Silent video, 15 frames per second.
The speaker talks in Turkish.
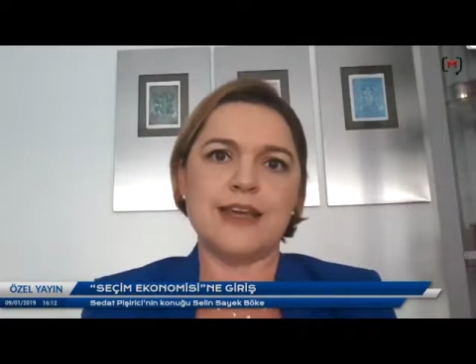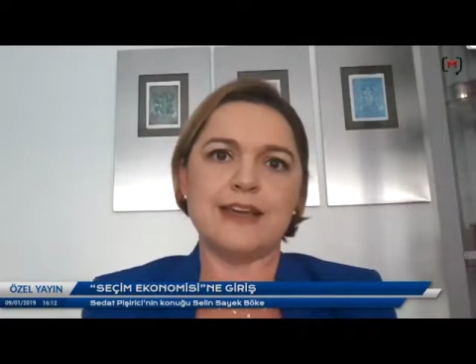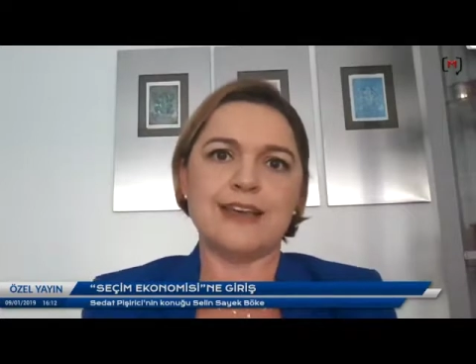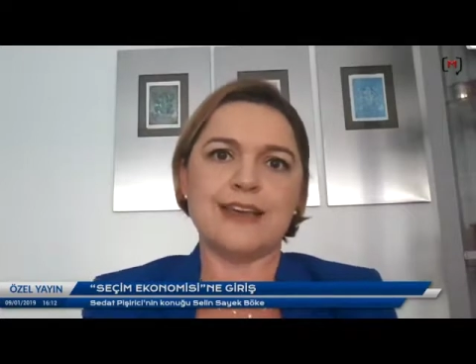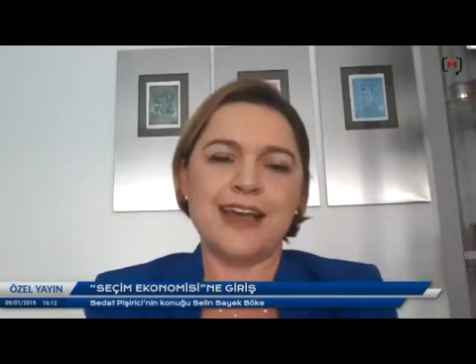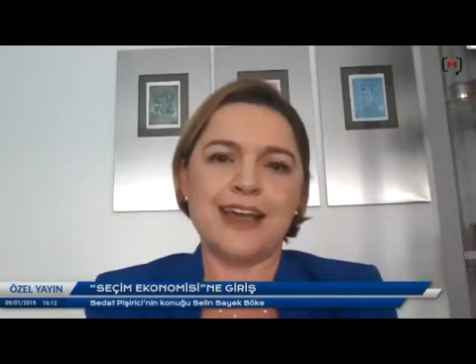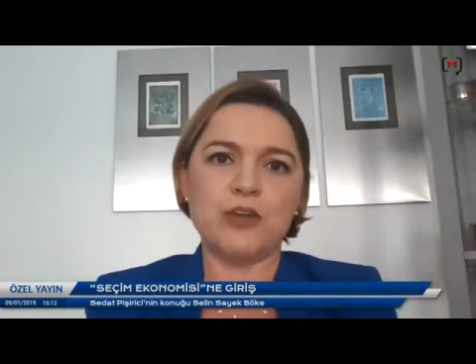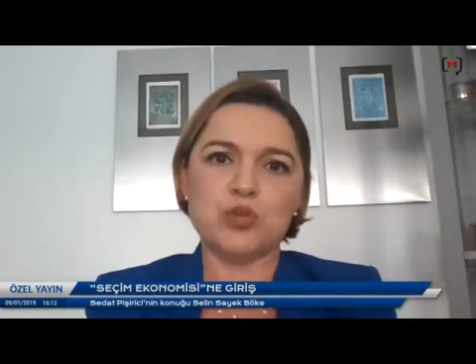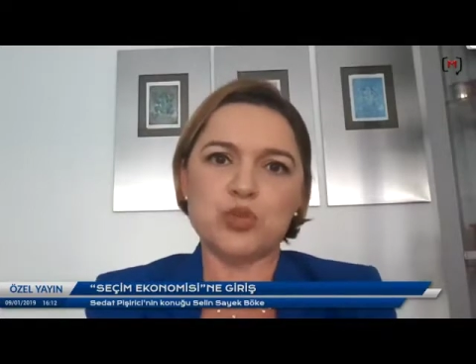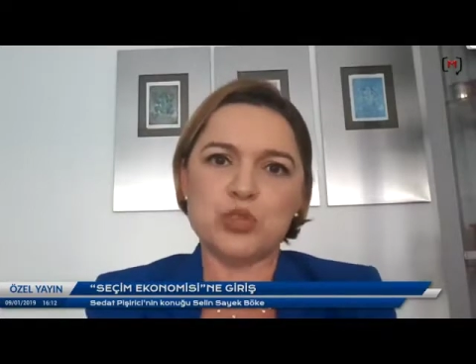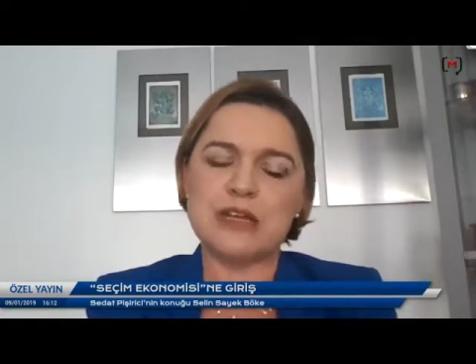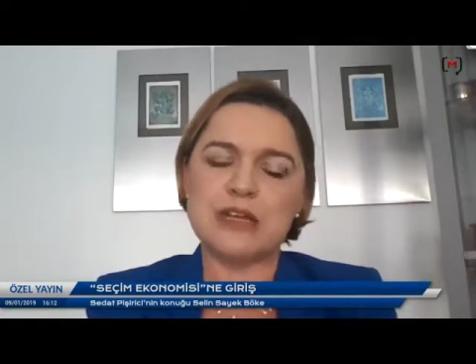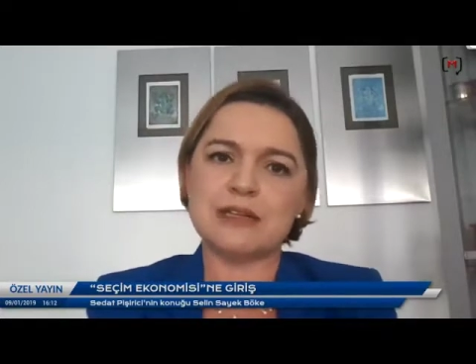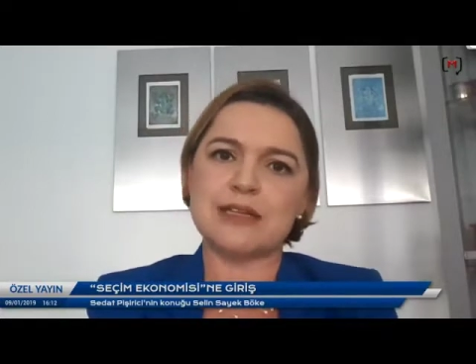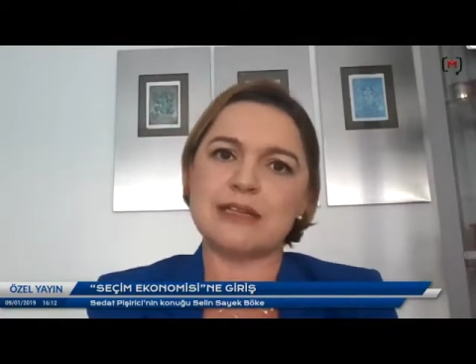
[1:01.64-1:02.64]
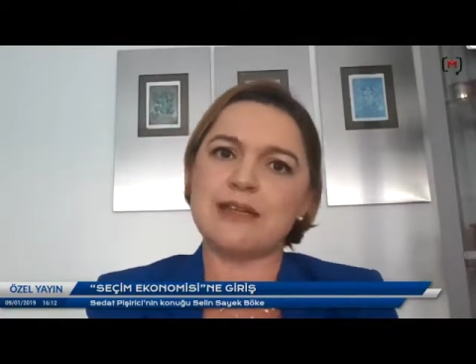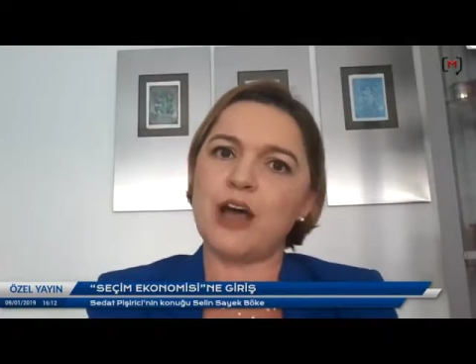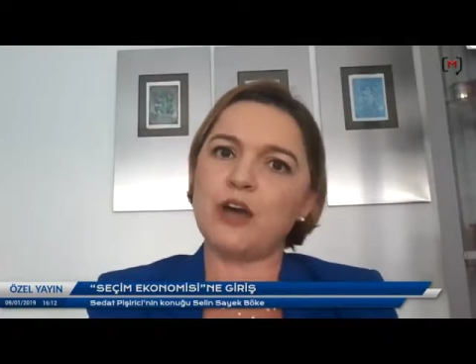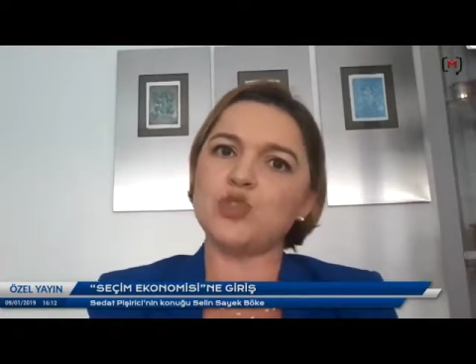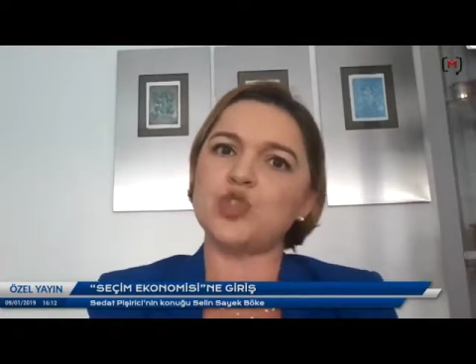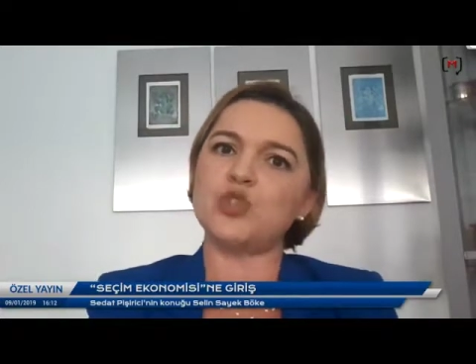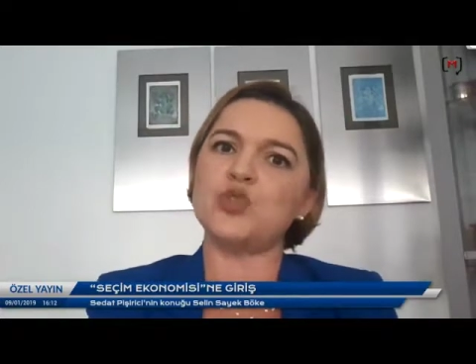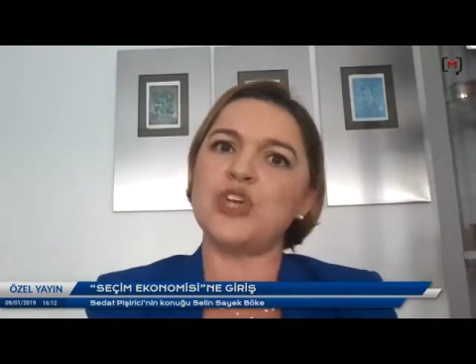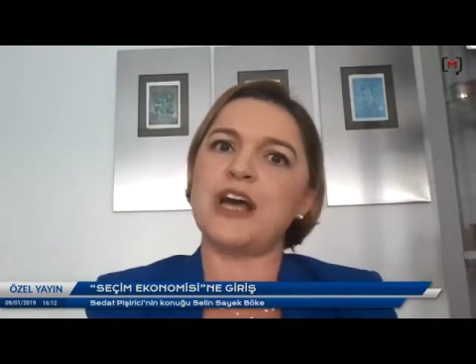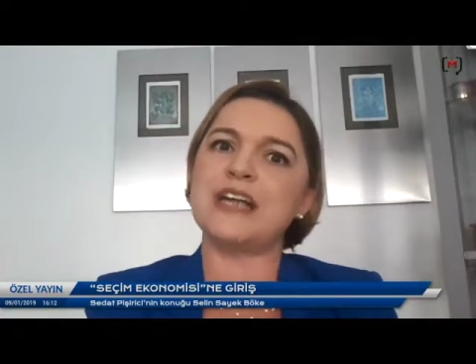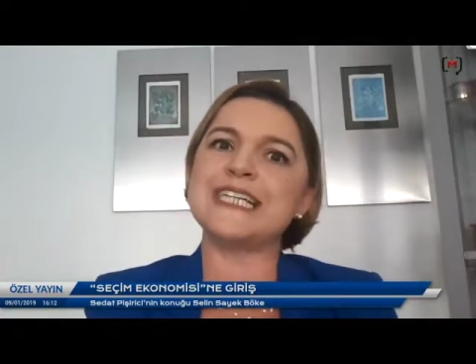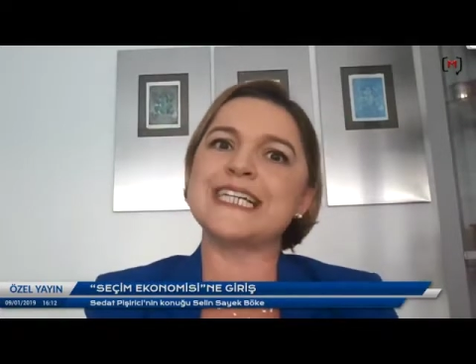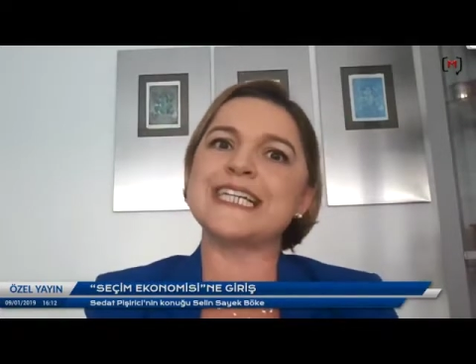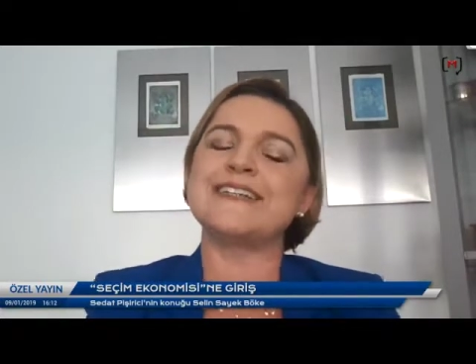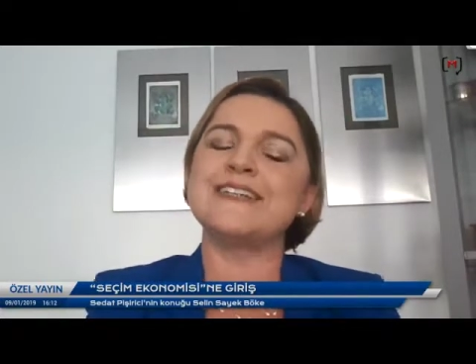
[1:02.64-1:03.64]
hı hı. üstelik de daha önce
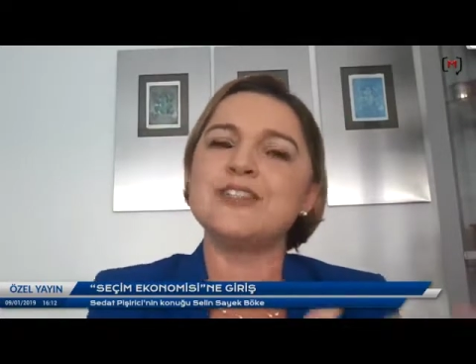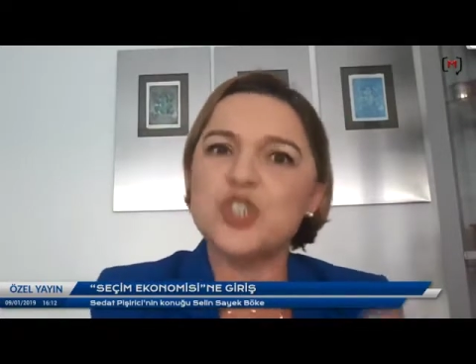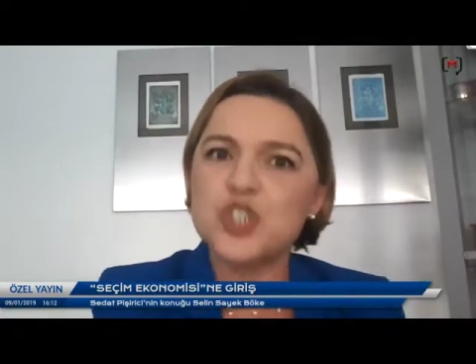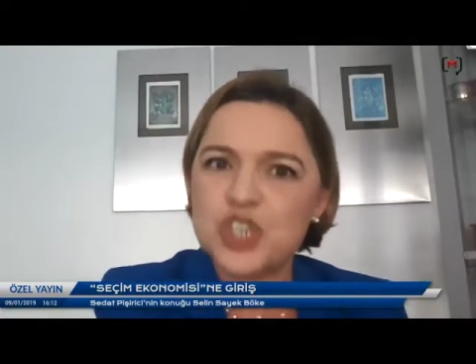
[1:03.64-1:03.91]
dünyada kriz